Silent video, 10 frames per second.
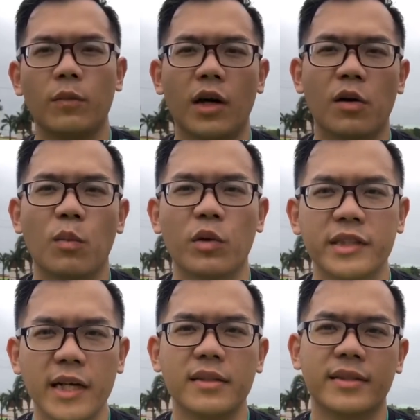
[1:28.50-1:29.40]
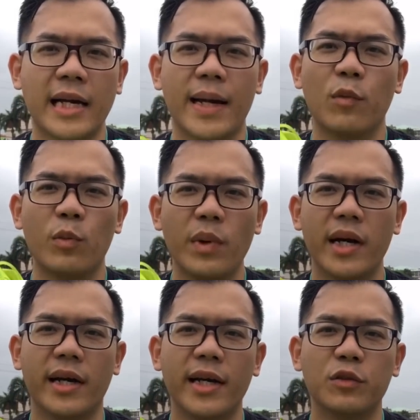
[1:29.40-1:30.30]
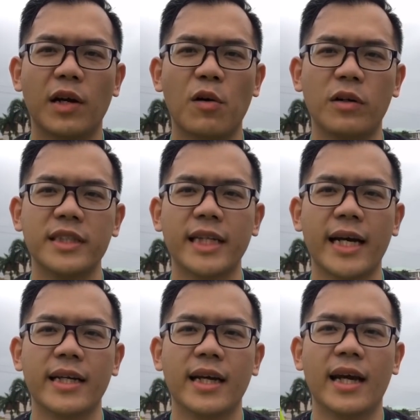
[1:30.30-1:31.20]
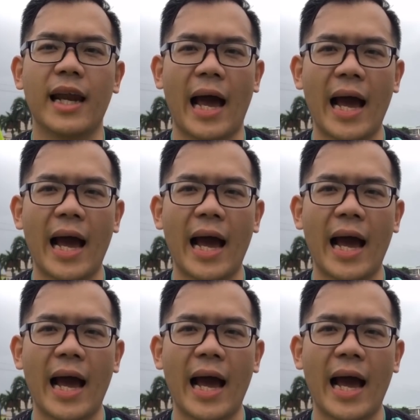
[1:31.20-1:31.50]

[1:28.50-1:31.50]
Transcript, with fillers: lượng của một chiếc size 40 ở đây tôi đang có trên tay là